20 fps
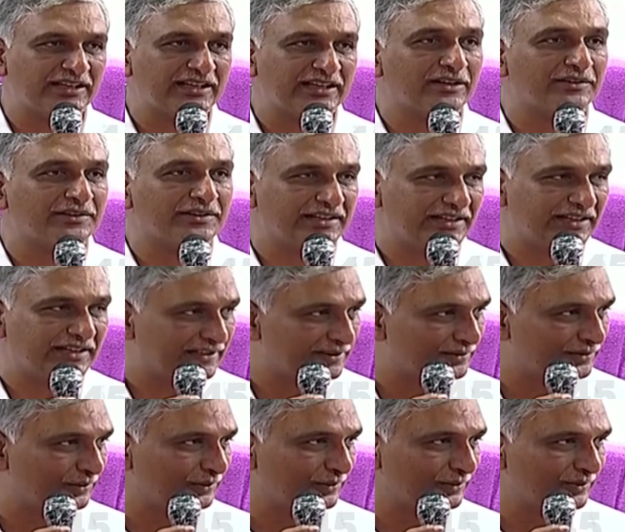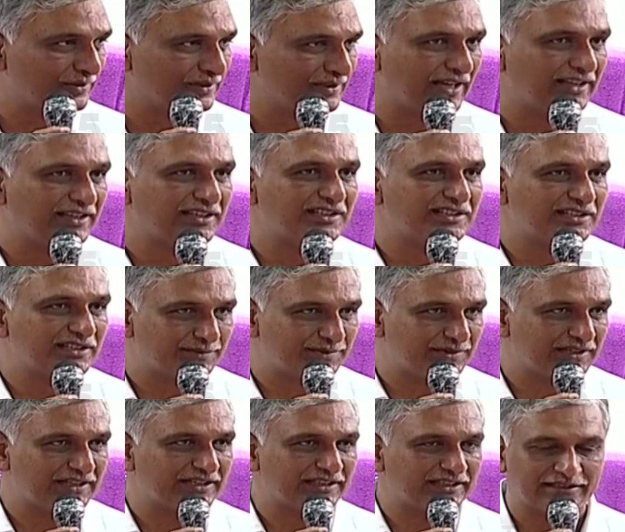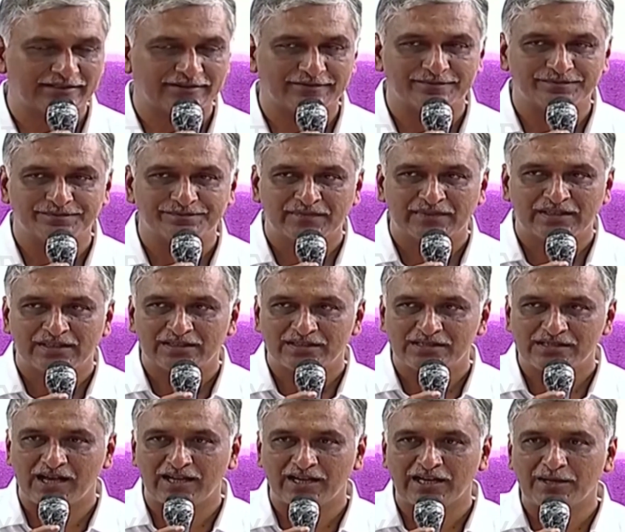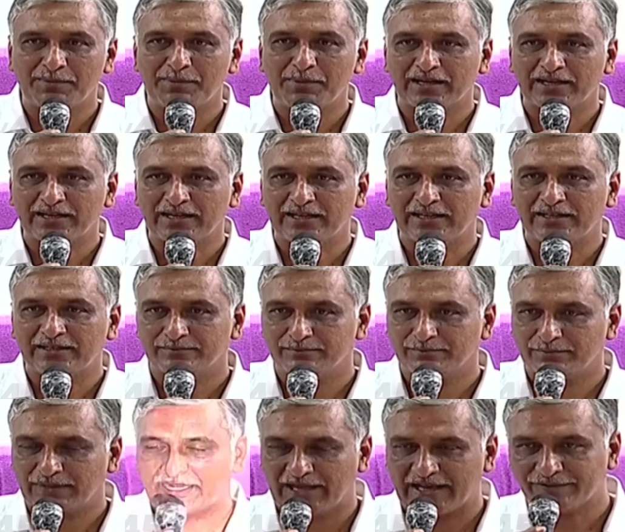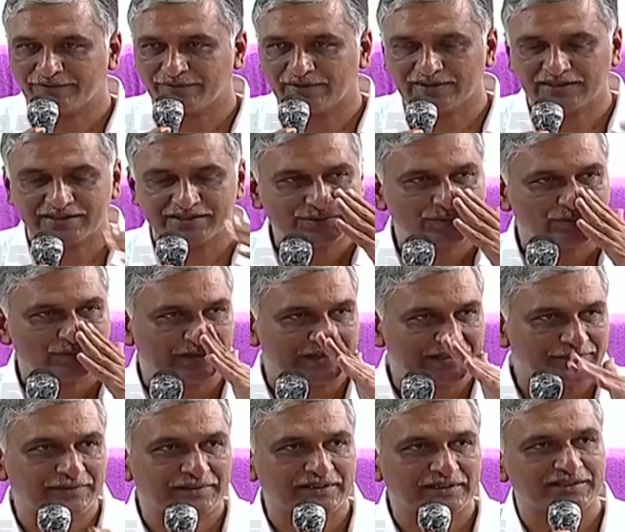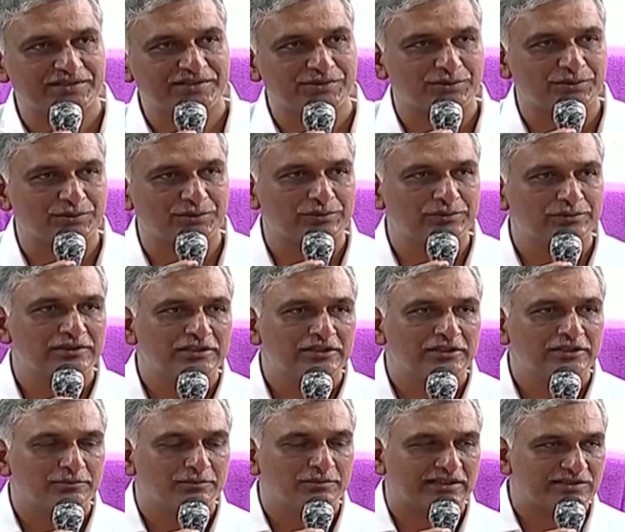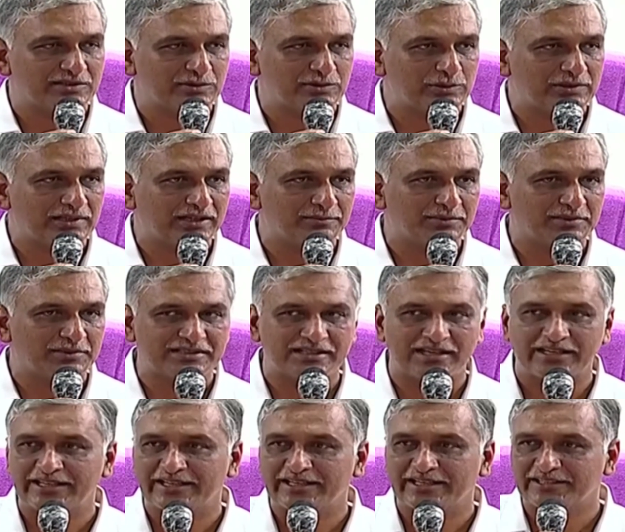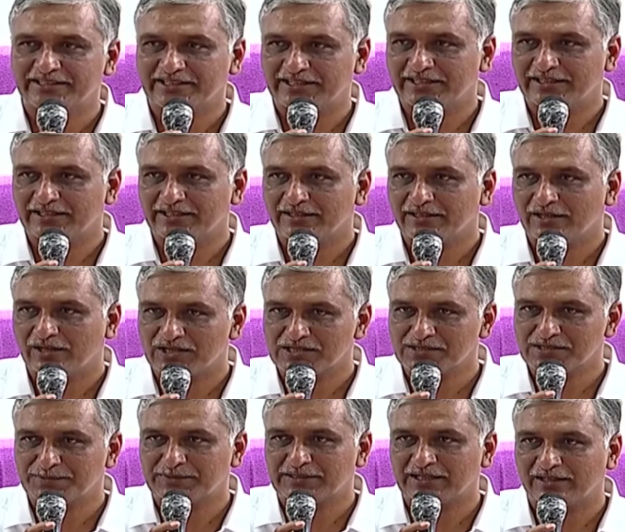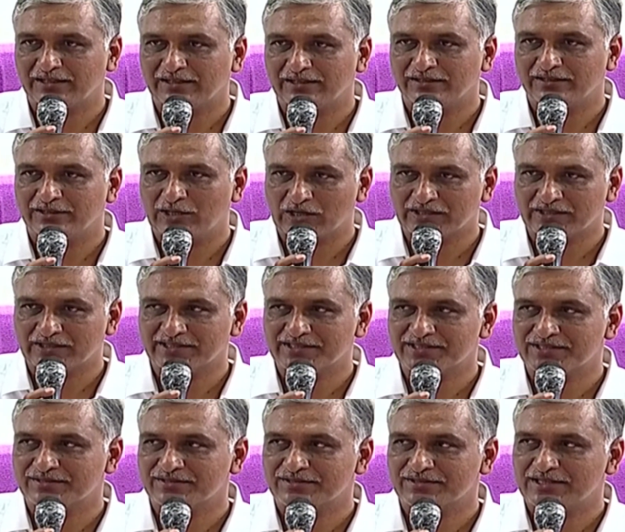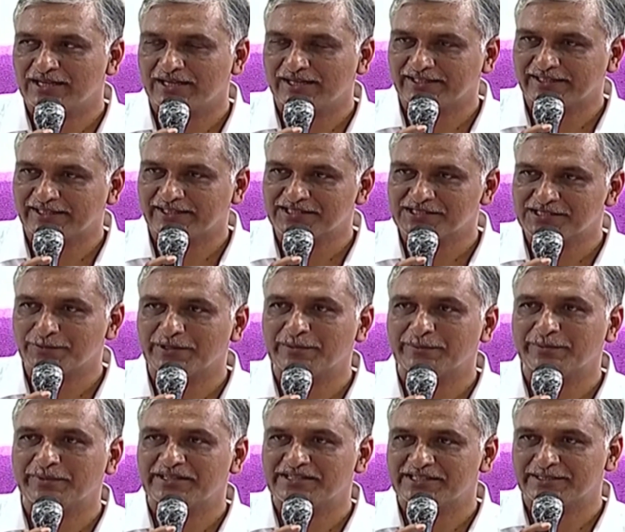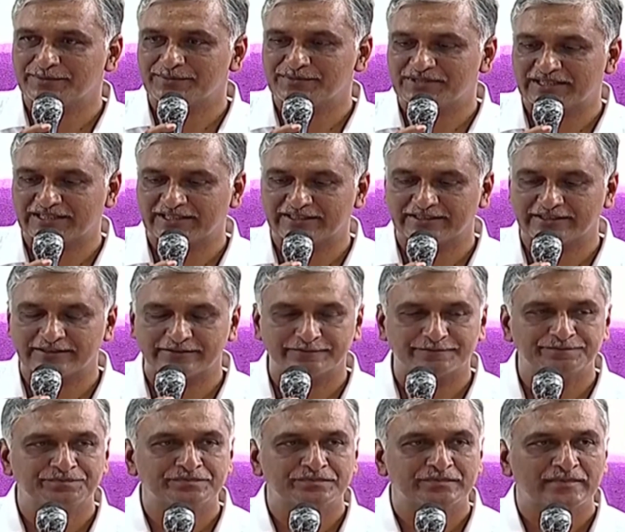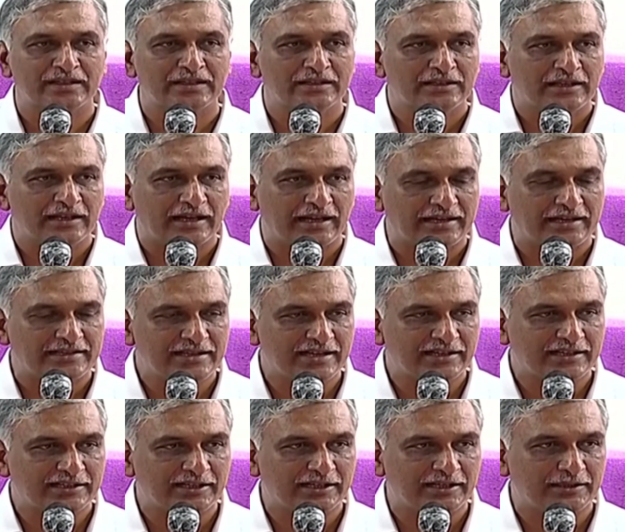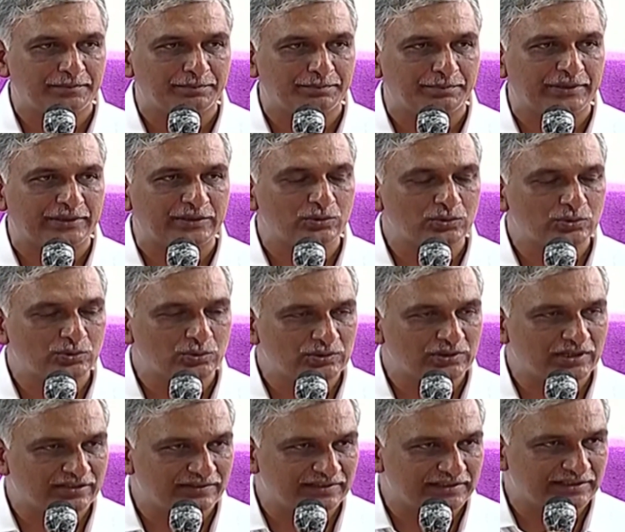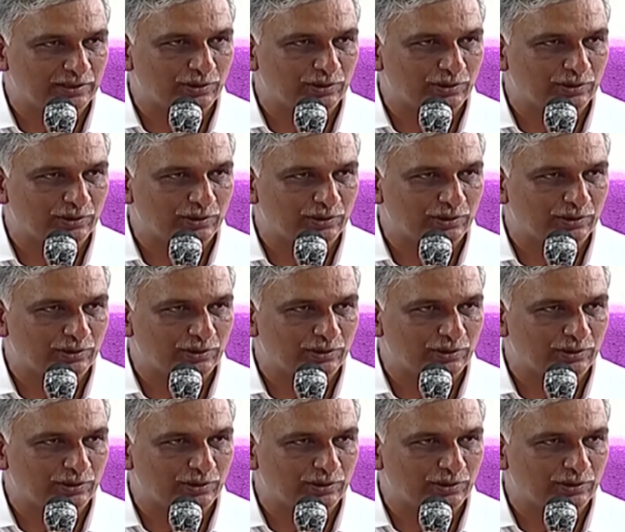రికవరీ రేట్ను సాధించడం జరిగింది చాలా బాగా బ్లాక్ ఫంగస్ను వైట్ ఫంగస్ను మన సుల్తాన్ బజార్ ఈఎన్టీ e హాస్పిటల్ డాక్టర్స్ చాలా కష్టపడి పనిచేయడం జరిగింది అయితే అక్కడ పెరుగుతున్నటువంటి